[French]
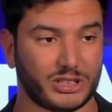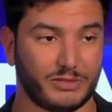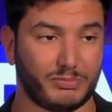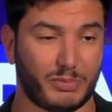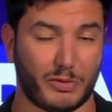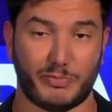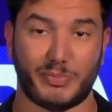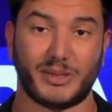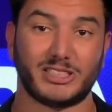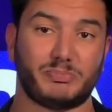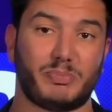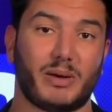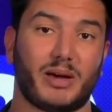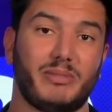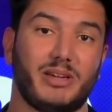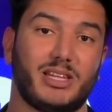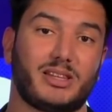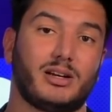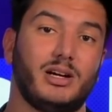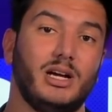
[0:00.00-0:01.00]
Ils ne peuvent pas se
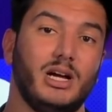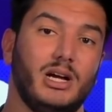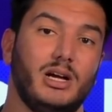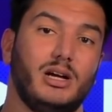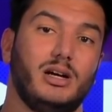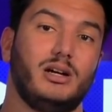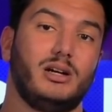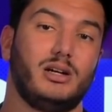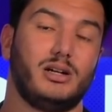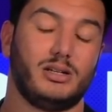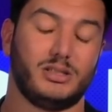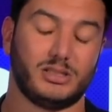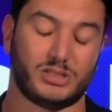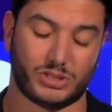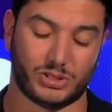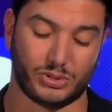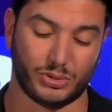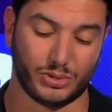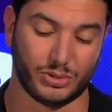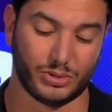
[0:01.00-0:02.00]
permettre
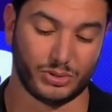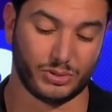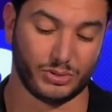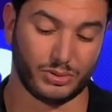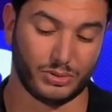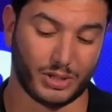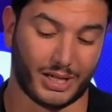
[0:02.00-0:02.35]
ce,